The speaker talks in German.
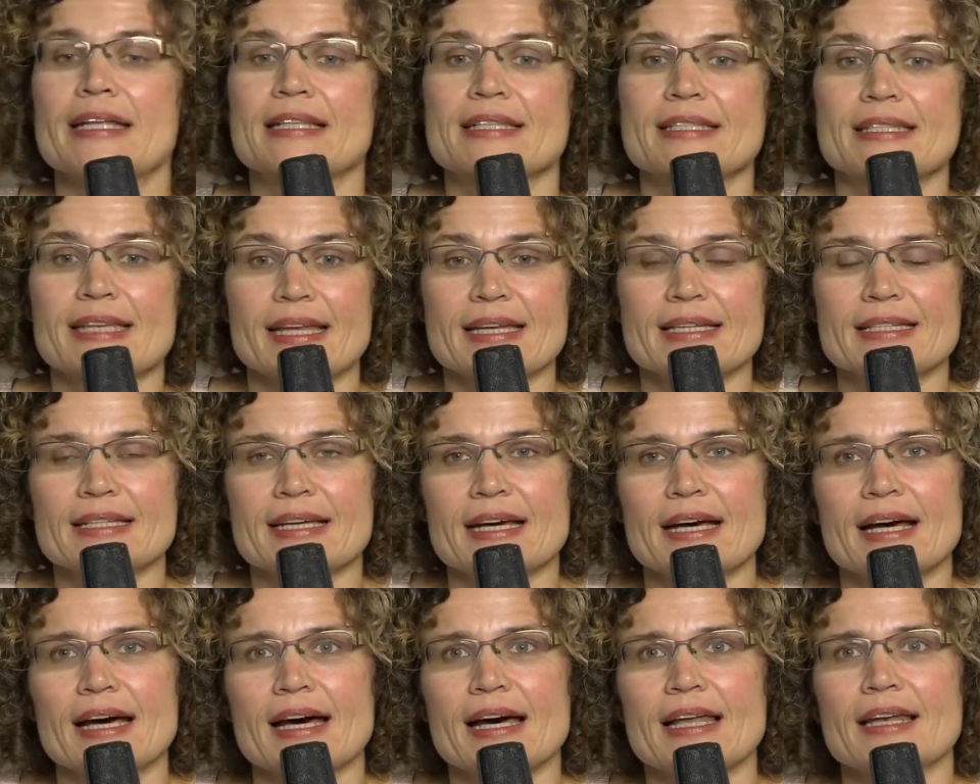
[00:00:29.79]

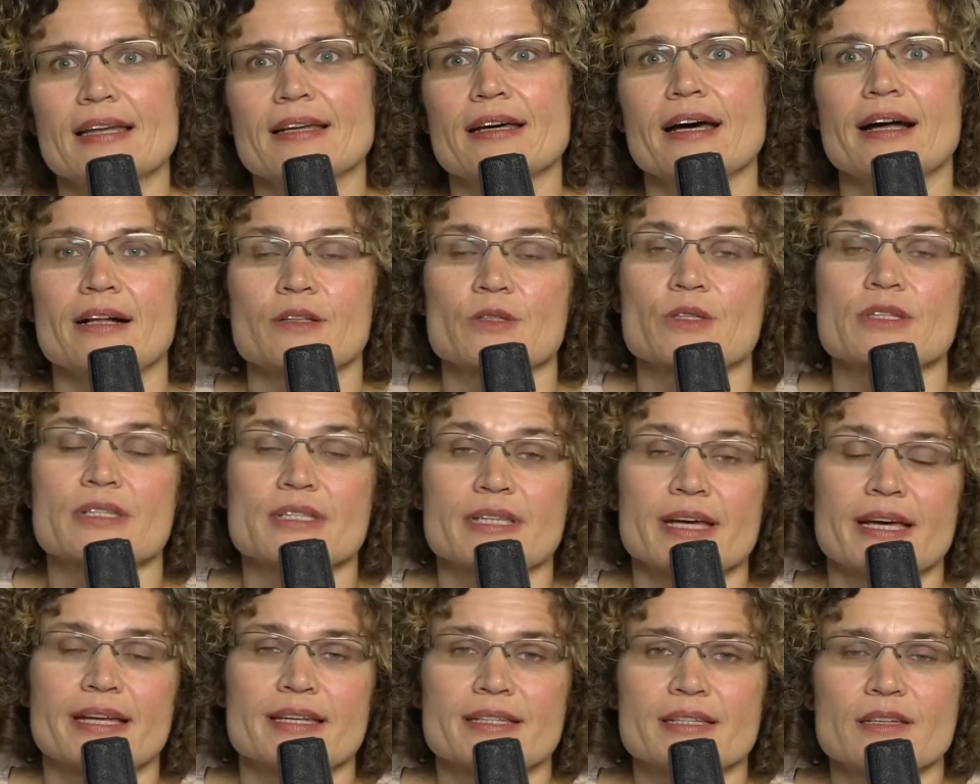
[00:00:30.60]
Zentrale, also
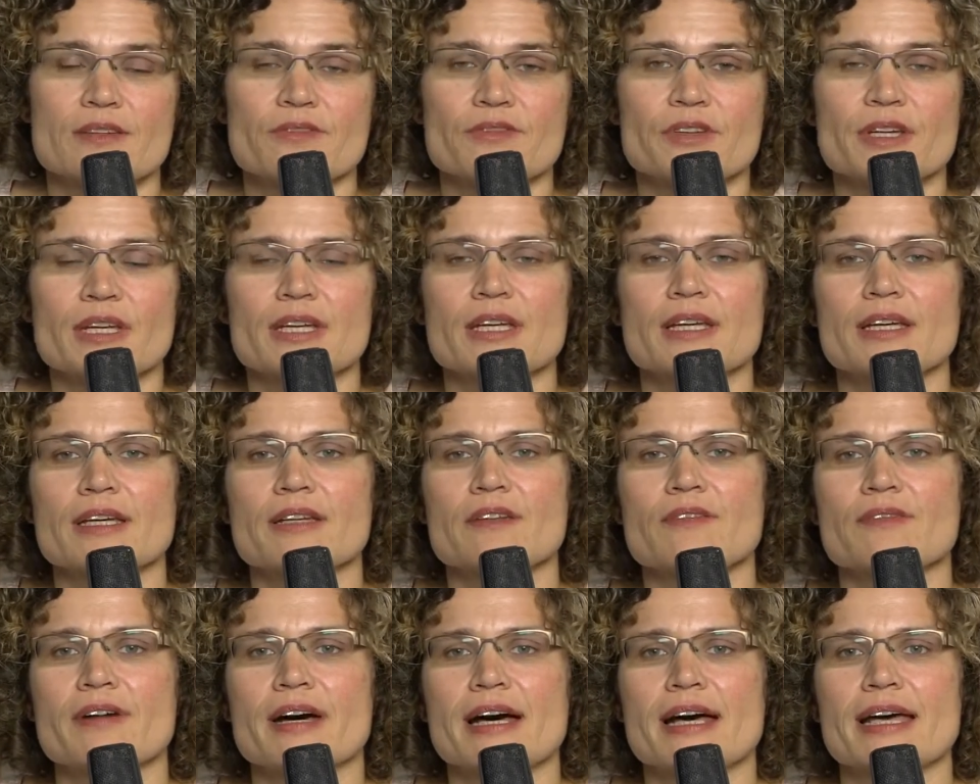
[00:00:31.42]
Scientific
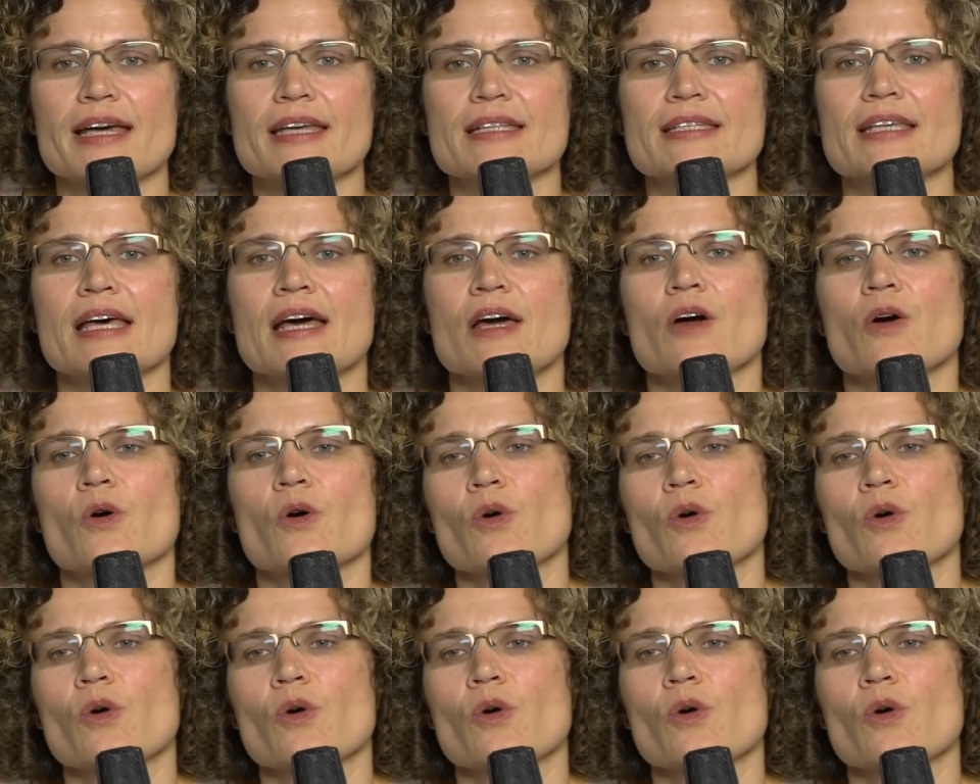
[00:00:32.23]
Advice